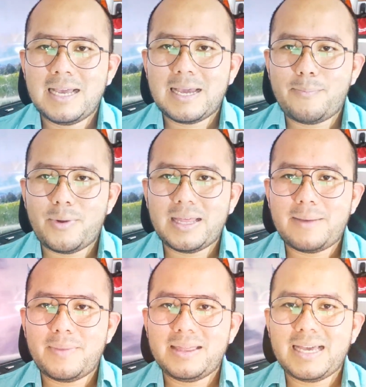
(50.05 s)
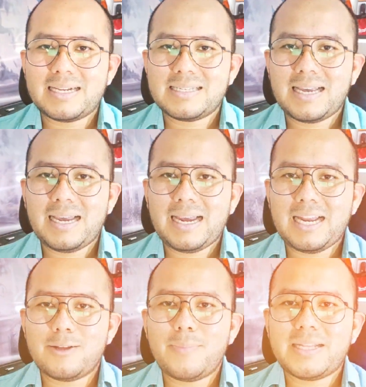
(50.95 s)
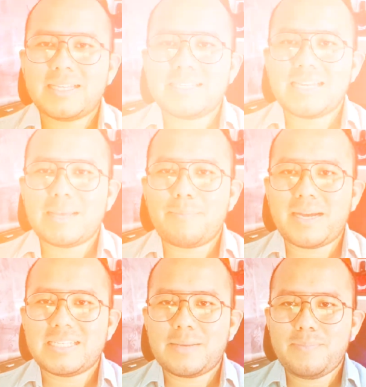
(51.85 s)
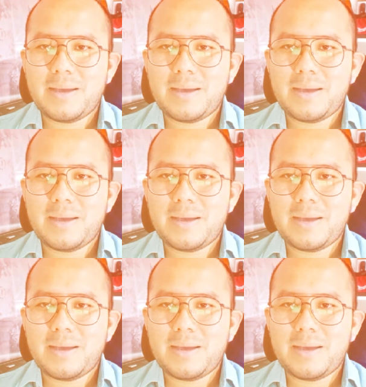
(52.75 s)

que puedan venderse en los 27 países